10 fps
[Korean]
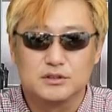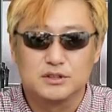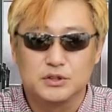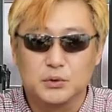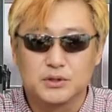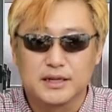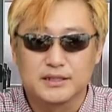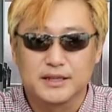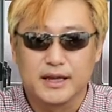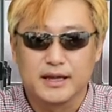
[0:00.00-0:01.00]
이용을
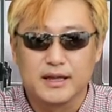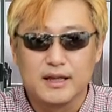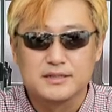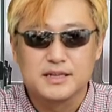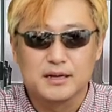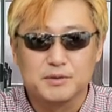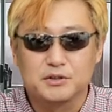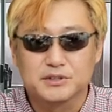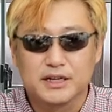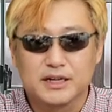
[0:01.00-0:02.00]
하는데 제가
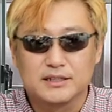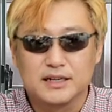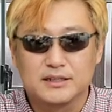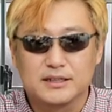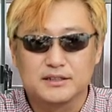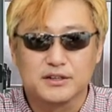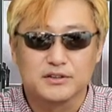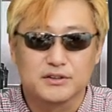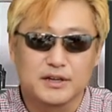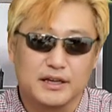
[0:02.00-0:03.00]
미국 생활을 할 때
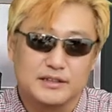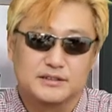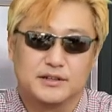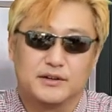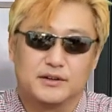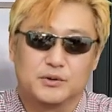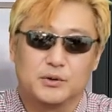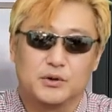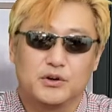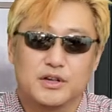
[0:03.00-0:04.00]
느꼈던 게 있어요.
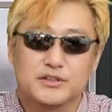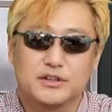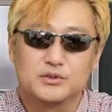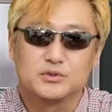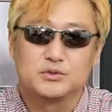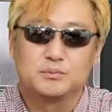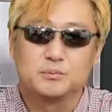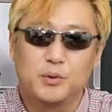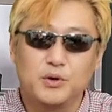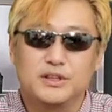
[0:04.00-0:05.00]
또 여기서
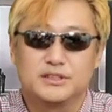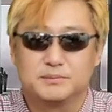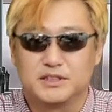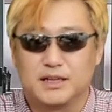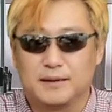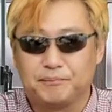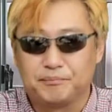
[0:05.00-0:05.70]
포인트입니다.